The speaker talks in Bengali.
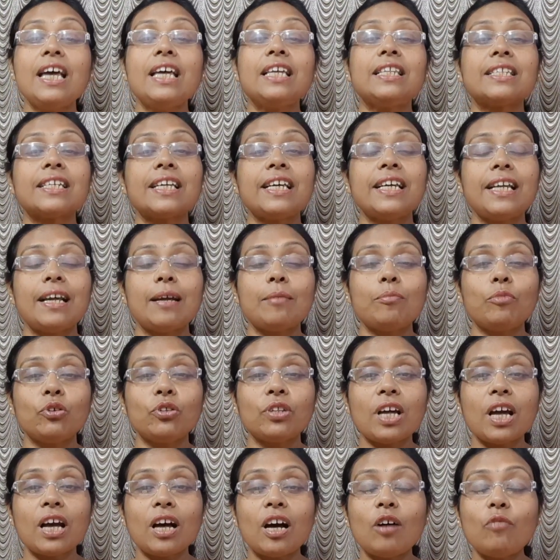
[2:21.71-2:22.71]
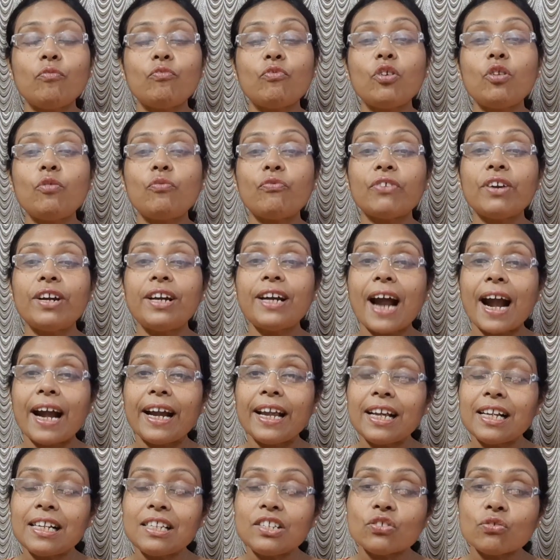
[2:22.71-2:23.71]
স্কিনের মধ্যে হার্মফুল ফ্রি
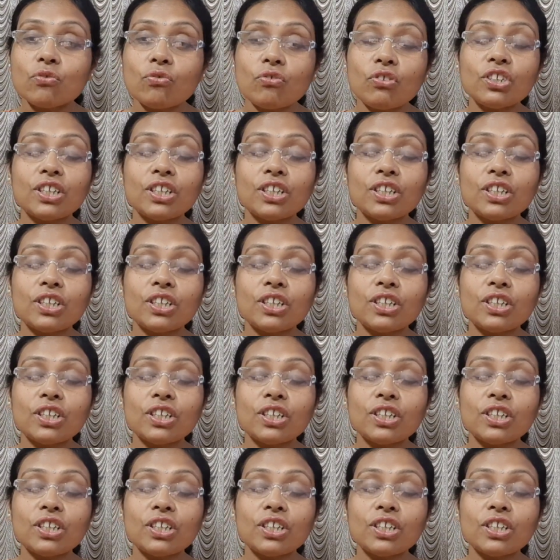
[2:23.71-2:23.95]
র্যাডিকালসগুলো